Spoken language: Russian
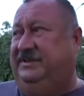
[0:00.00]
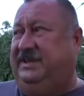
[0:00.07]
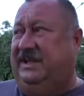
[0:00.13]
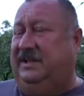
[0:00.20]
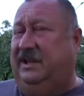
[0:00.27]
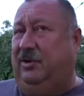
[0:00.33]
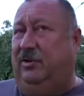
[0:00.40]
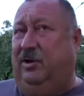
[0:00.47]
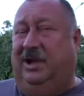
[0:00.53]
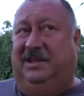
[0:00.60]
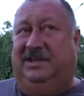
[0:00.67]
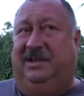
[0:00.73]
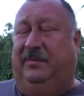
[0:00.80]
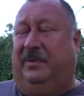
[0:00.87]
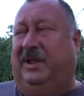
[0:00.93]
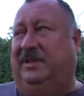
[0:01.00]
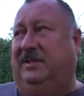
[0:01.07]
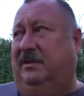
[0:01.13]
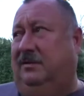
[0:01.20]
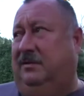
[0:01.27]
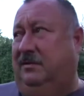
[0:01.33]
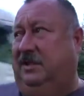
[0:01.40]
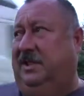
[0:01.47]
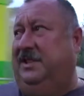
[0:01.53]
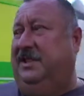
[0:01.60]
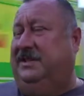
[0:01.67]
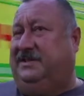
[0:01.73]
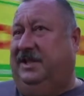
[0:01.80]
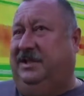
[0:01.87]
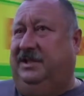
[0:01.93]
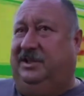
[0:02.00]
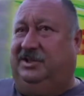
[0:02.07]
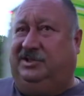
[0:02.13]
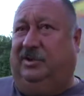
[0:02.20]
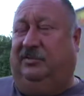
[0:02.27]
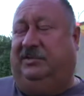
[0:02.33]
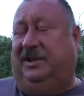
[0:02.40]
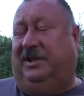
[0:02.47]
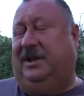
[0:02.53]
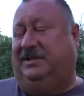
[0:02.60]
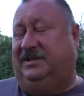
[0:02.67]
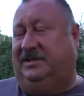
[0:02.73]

вся дорога от Днепра до Донецка где-то часов 13